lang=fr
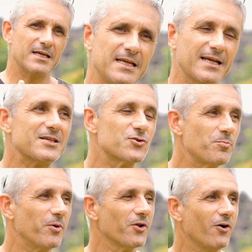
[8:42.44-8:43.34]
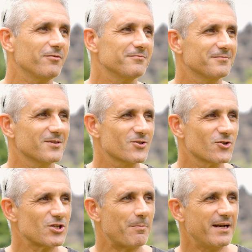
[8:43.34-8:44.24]
Il reste cependant ce
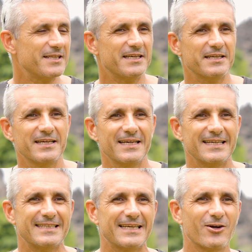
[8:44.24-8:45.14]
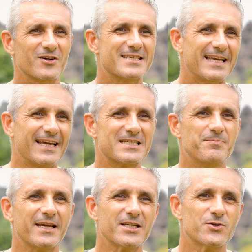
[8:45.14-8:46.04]
que j'appelle des, gangsters
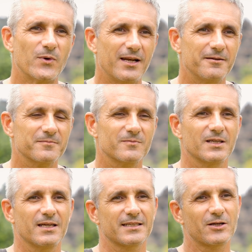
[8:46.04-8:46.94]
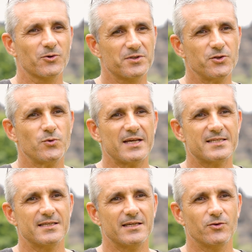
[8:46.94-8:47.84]
spirituels qui continuent à
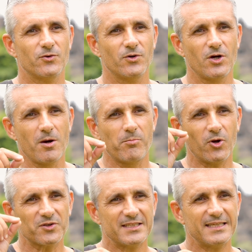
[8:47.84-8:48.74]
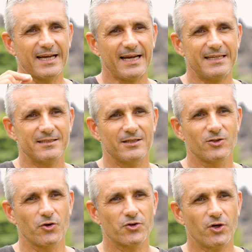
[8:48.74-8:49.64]
essayer de planter des graines
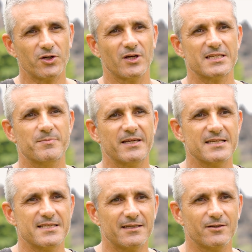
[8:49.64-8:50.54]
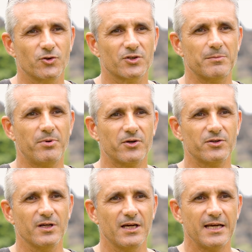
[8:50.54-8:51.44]
dans le cœur et dans l'esprit des êtres de notre époque
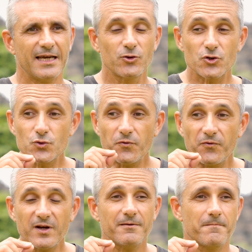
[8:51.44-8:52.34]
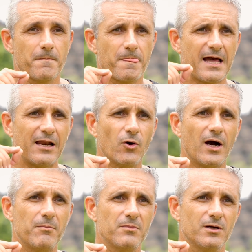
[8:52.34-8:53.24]
et de souffler à leur
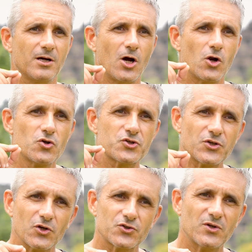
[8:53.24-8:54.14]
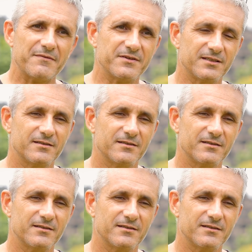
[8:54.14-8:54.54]
âme le sens de la vie,